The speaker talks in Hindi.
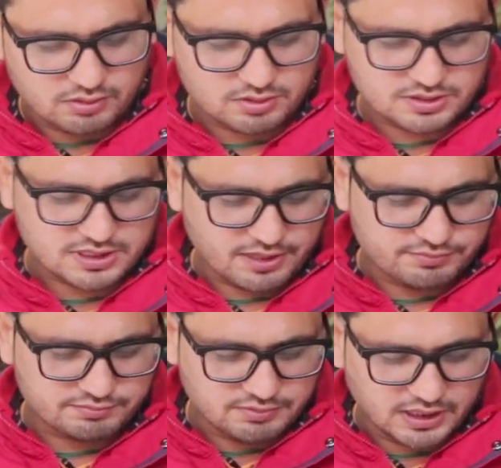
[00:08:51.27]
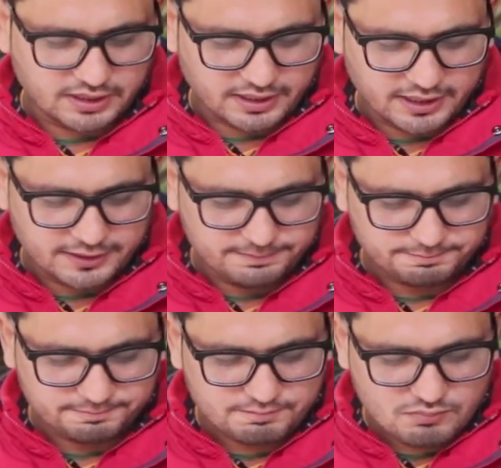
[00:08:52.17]
और साफ लग रहा
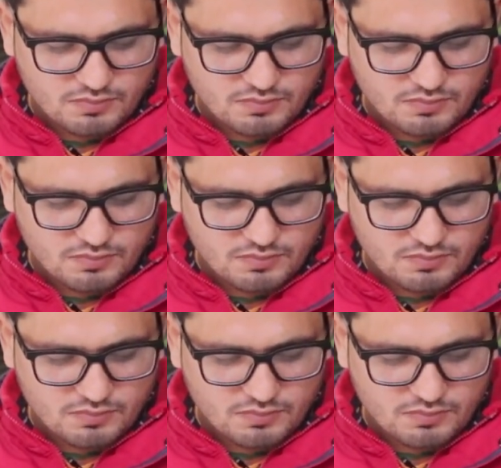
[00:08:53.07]
है